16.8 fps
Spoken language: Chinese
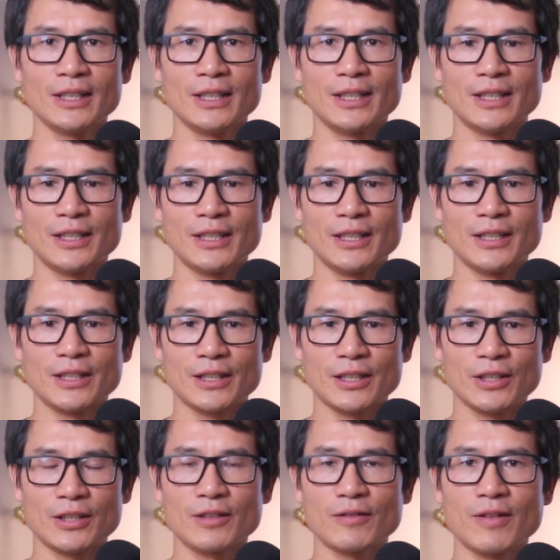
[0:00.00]
呃，
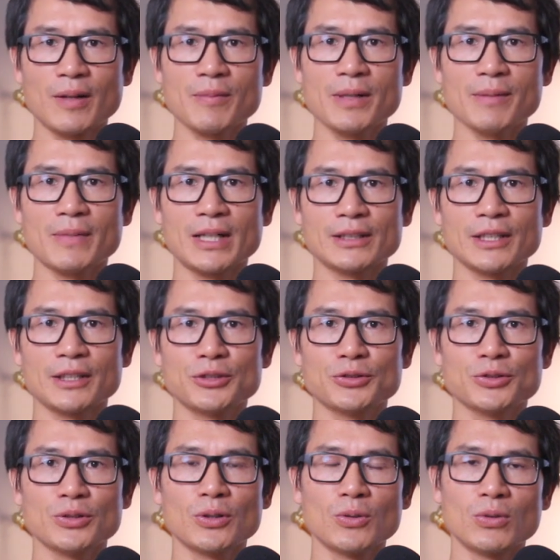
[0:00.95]
各个方面嘛，等于
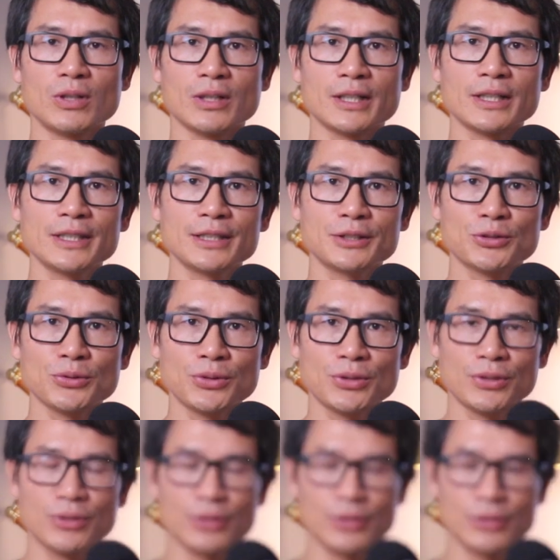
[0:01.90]
说我可以
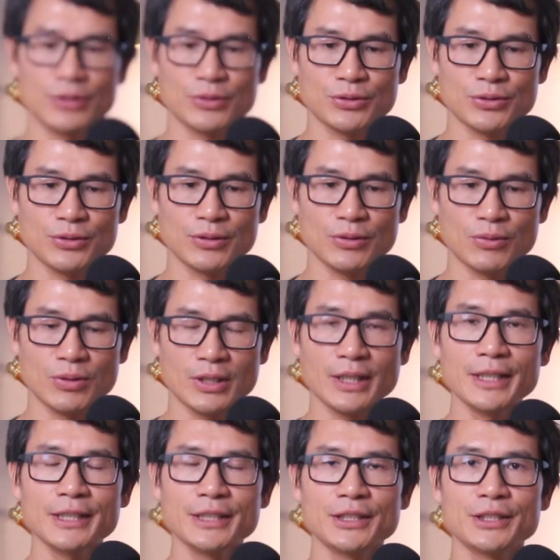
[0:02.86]
做，我
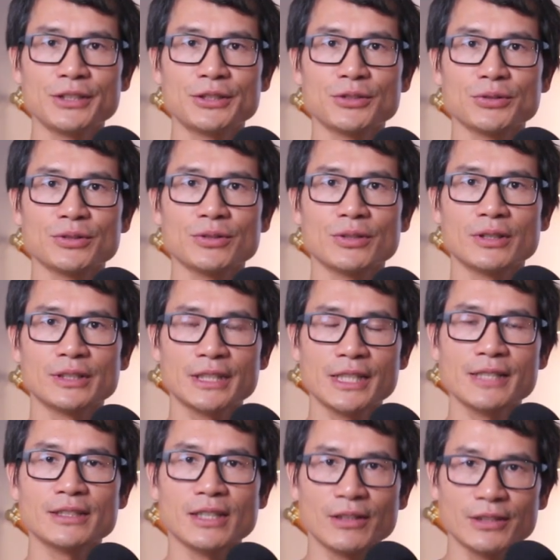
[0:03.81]
可以就是说
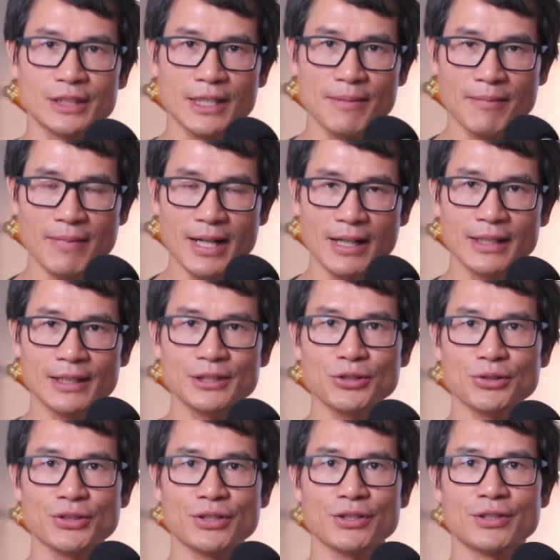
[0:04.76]
现炒现卖，
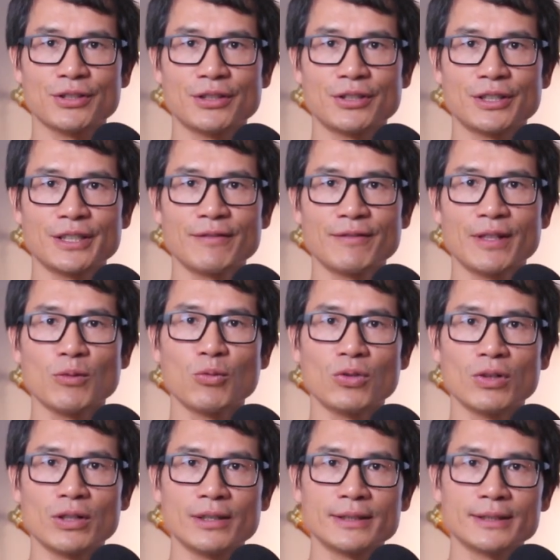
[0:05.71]
就是因为
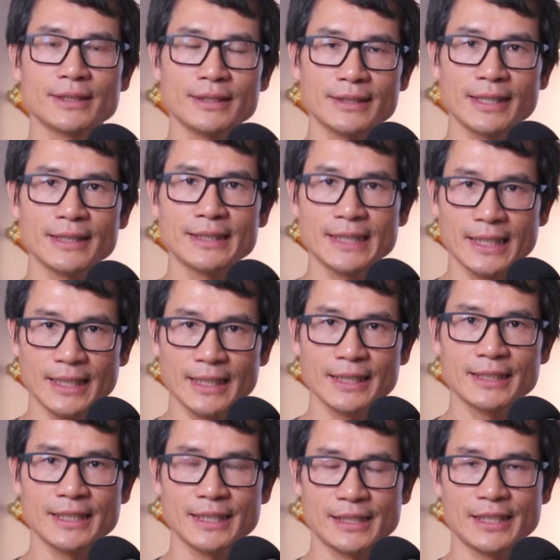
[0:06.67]
我正在经
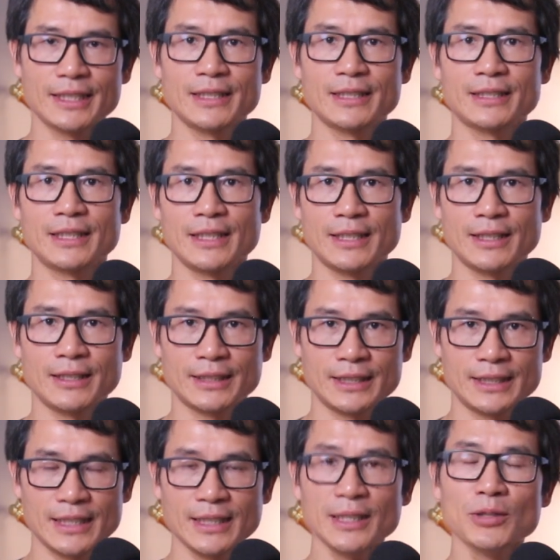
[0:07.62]
历这些，也
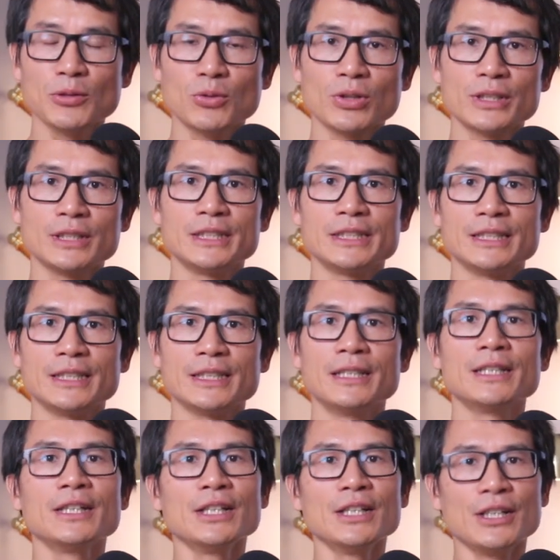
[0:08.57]
经历过一
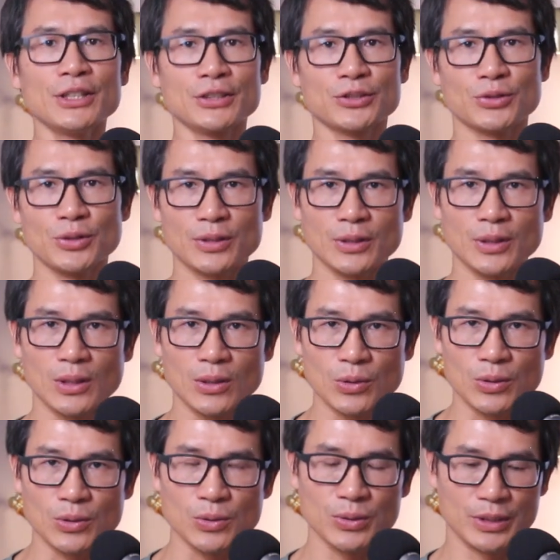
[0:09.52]
些，所以的话，
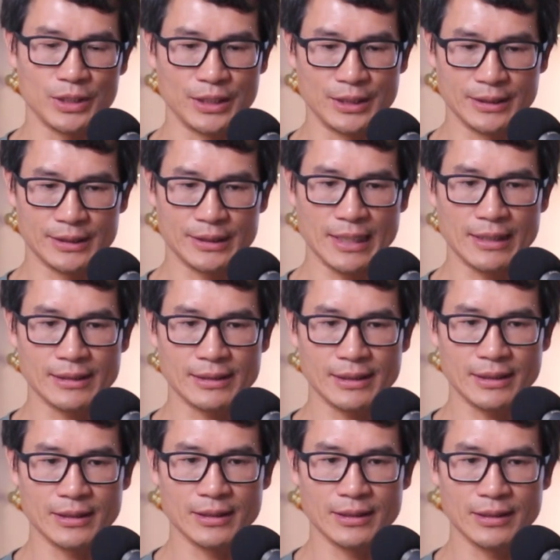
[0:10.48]
我会在
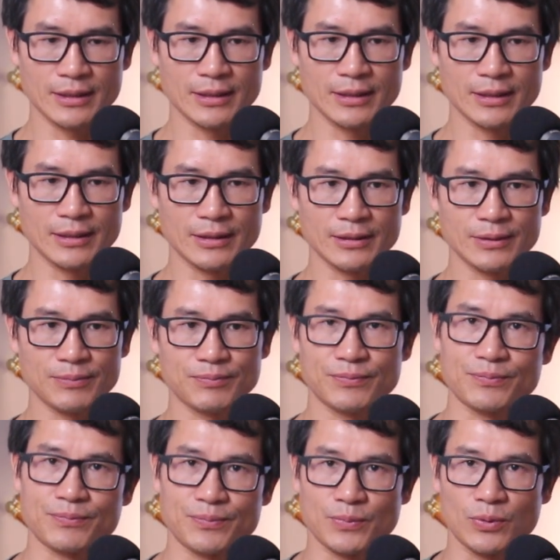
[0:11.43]
这个
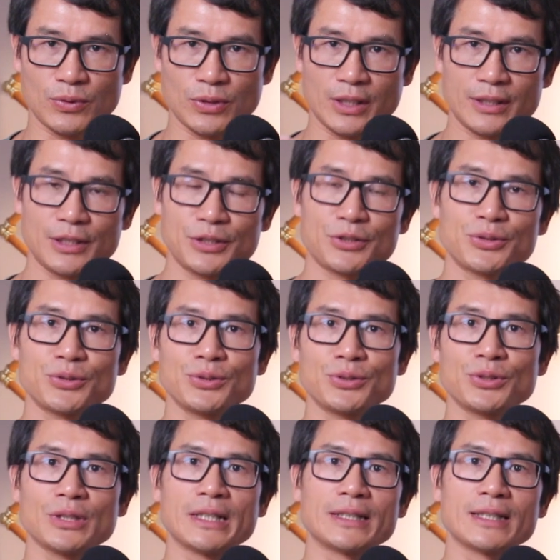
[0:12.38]
不断的
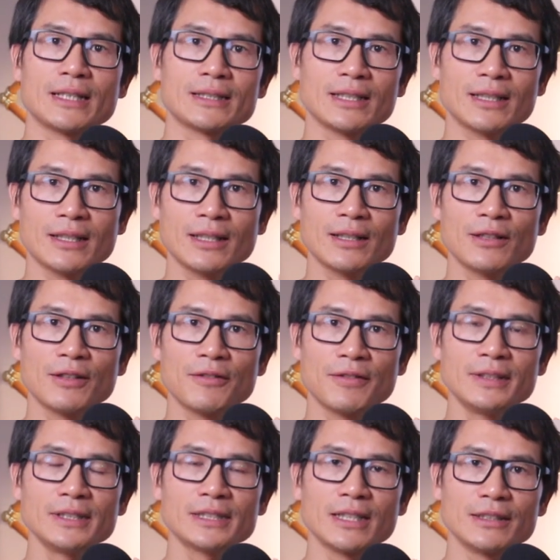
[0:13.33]
去给大家
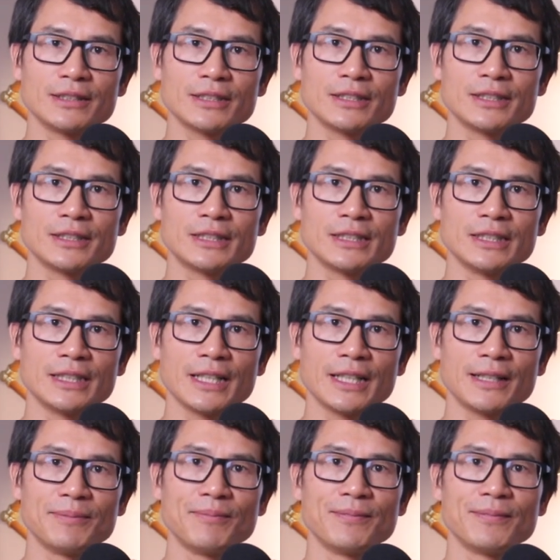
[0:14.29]
分享这些经
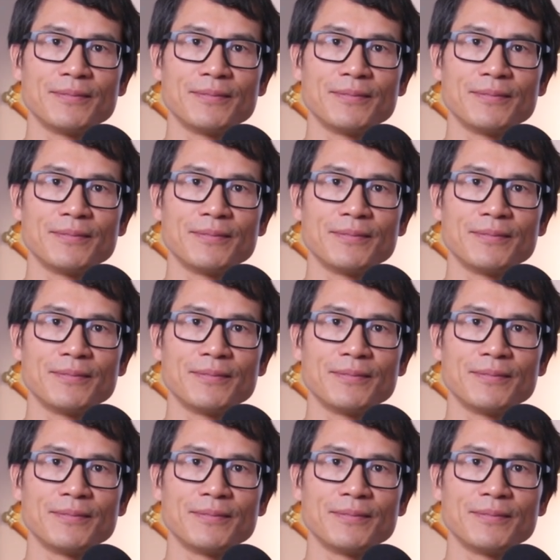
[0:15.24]
验。